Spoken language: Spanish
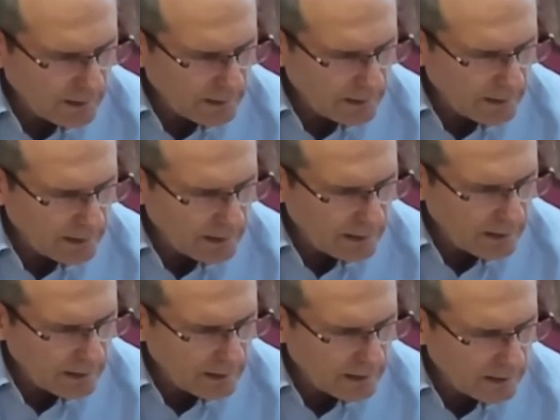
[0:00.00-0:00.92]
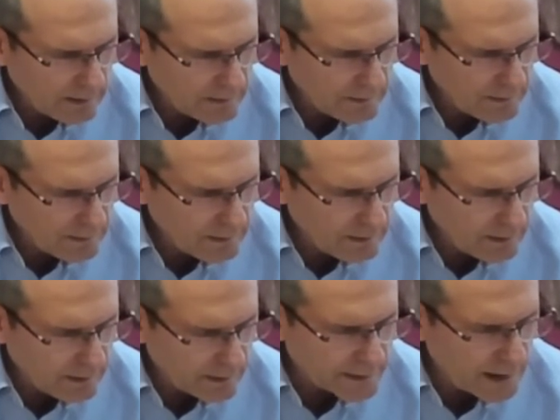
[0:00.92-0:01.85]
El
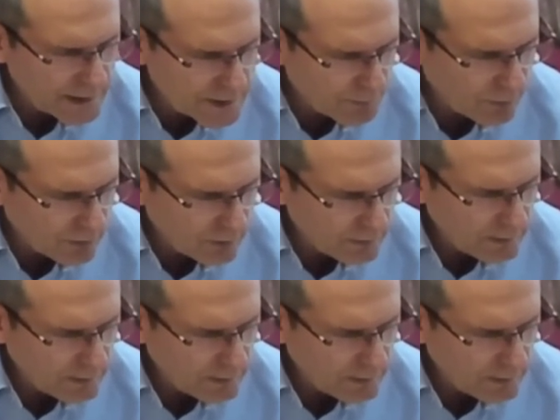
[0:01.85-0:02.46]
realismo.